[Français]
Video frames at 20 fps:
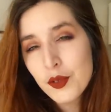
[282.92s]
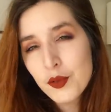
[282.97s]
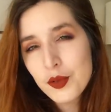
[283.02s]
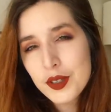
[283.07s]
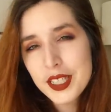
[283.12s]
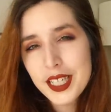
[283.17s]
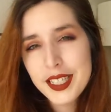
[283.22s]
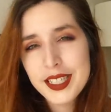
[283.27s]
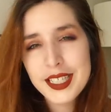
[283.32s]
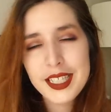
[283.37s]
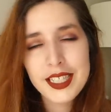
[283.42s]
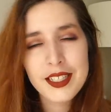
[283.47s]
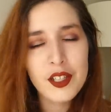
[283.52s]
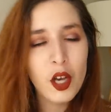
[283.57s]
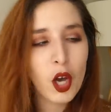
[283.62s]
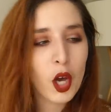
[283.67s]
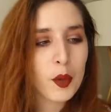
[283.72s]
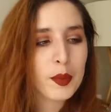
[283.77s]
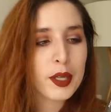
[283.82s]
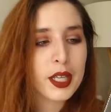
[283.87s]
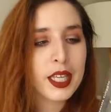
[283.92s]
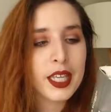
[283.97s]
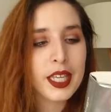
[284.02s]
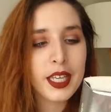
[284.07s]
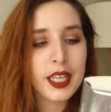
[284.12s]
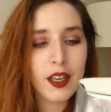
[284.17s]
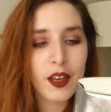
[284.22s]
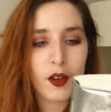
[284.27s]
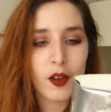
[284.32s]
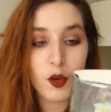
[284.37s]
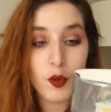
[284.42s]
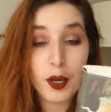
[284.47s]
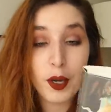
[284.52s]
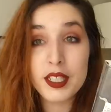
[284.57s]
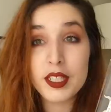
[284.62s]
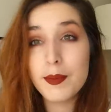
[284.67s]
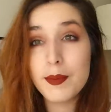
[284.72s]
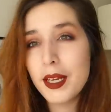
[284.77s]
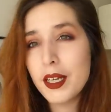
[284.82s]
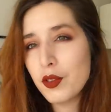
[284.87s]
donc c'est assez énorme, et le
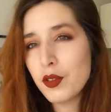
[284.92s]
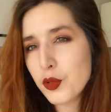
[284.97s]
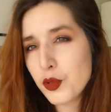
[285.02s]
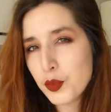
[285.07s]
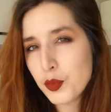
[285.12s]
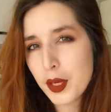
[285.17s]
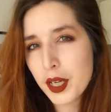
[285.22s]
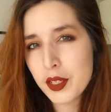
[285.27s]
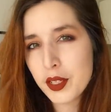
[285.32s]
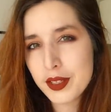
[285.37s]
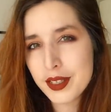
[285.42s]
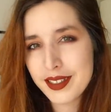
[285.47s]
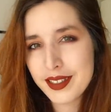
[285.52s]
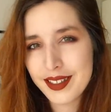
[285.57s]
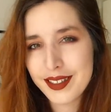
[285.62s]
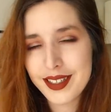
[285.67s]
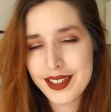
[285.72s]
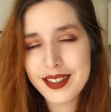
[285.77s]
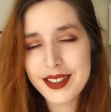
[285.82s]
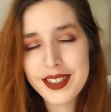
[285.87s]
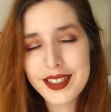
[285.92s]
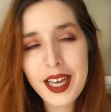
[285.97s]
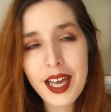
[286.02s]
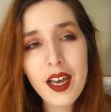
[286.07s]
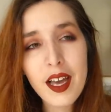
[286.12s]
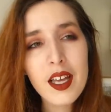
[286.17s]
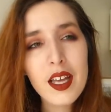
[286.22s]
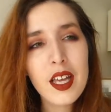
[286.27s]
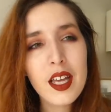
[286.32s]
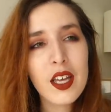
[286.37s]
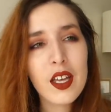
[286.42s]
principal suspect de ces assassinats